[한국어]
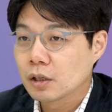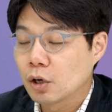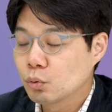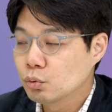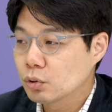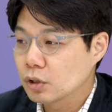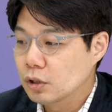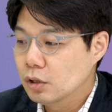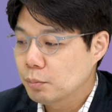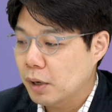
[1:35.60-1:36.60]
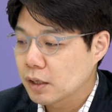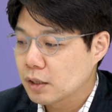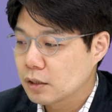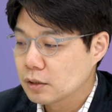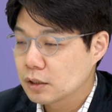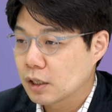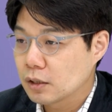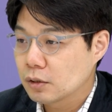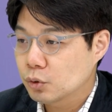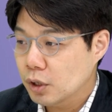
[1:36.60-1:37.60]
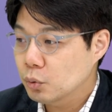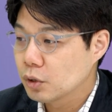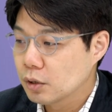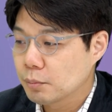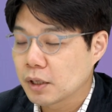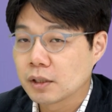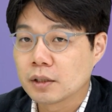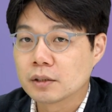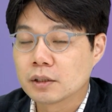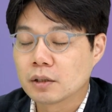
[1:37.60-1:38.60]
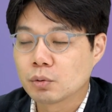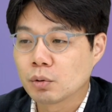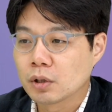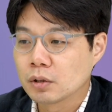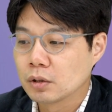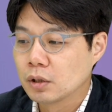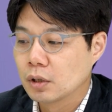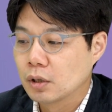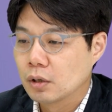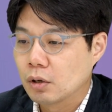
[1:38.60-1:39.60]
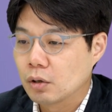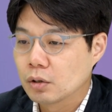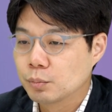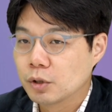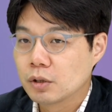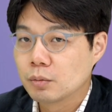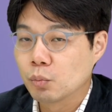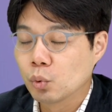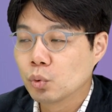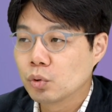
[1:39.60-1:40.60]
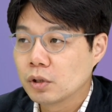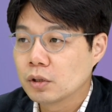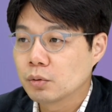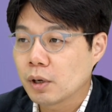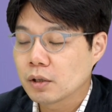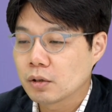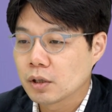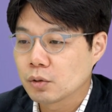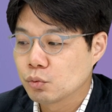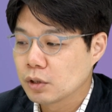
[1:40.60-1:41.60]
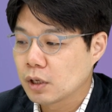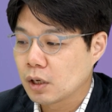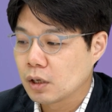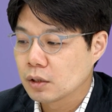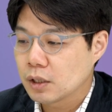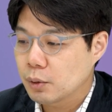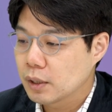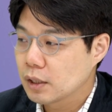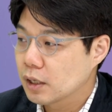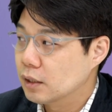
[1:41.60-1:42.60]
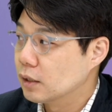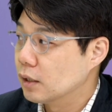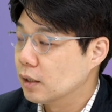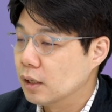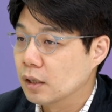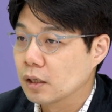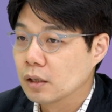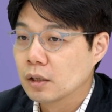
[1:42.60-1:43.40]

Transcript: 결국 일 년 반이라는 시간, 최소 일 년 반이라는 시간 동안은 어, 금리를 못 올리는 환경에서 우리가 생활을 해야 될 텐데